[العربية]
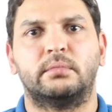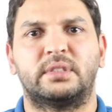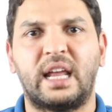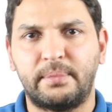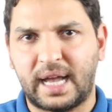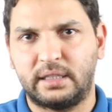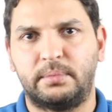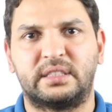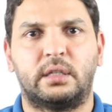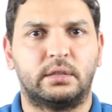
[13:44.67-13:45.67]
زي المعادن
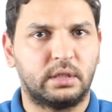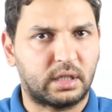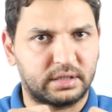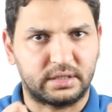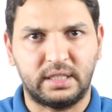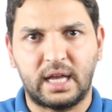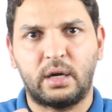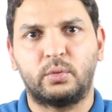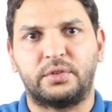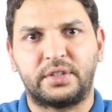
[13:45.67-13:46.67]
مثلا تقدر تتنيها
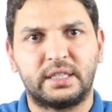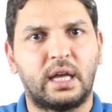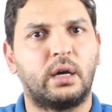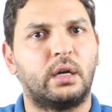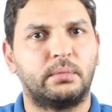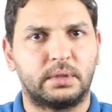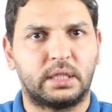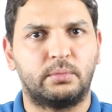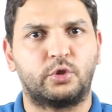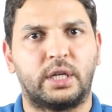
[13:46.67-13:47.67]
وتفردها من
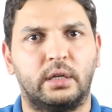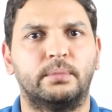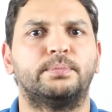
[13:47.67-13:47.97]
غير مشكله